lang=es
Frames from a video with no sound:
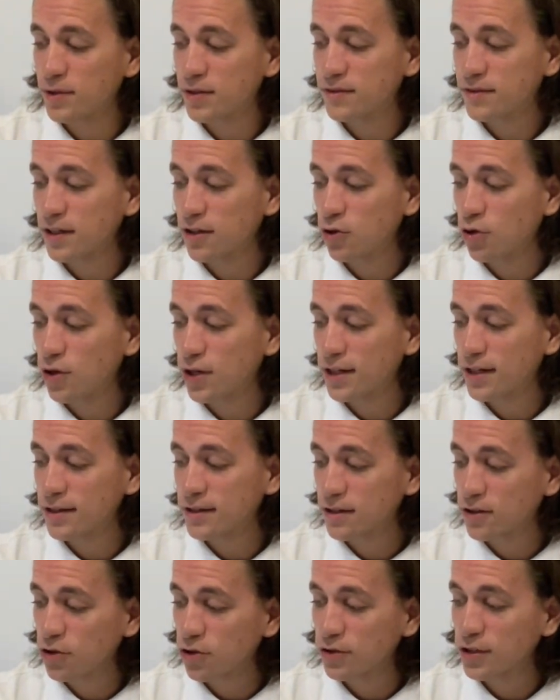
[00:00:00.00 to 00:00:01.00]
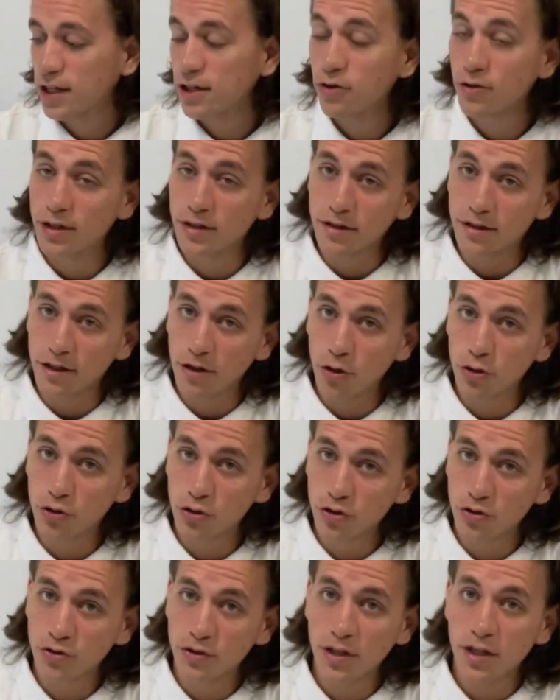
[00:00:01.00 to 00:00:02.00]
sacó a Cristiano Ronaldo, entre
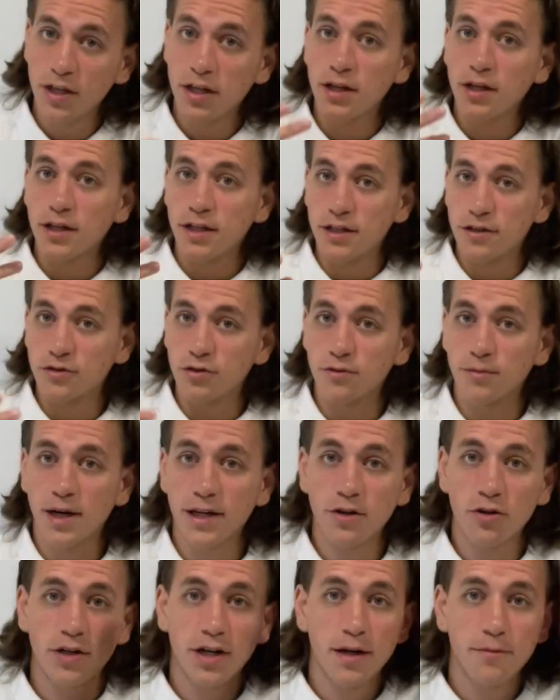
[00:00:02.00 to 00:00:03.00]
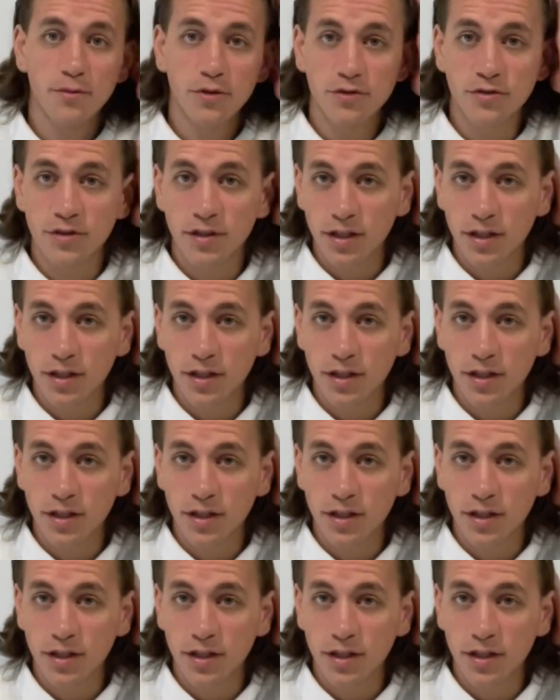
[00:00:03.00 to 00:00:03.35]
otros, hizo varios cambios,